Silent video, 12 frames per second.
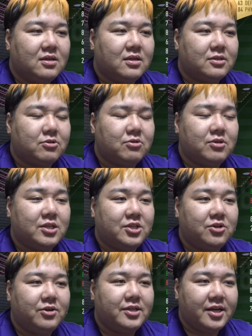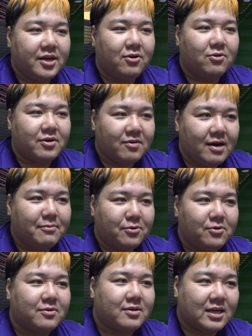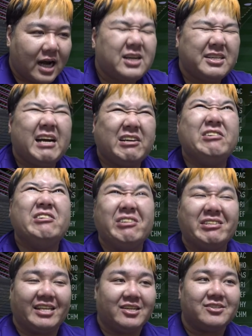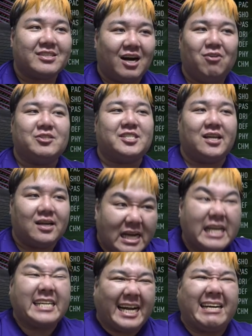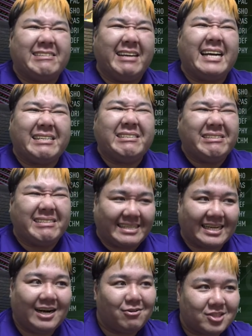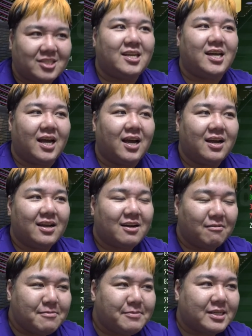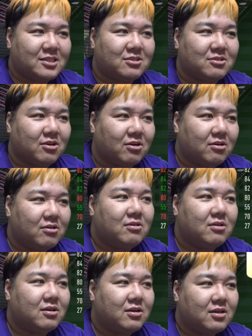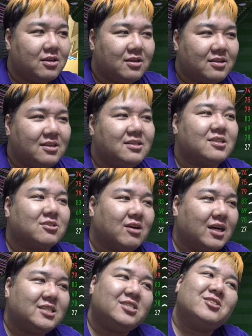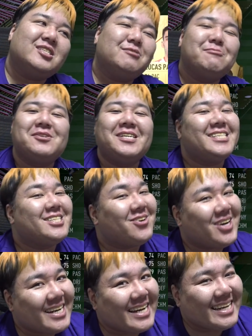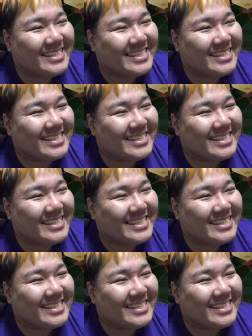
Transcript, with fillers: で、その勢いで俺はもう確約っていう顔して、確約って顔して紙引きすんのよ。いいでしょ。81も入れちゃおうかな、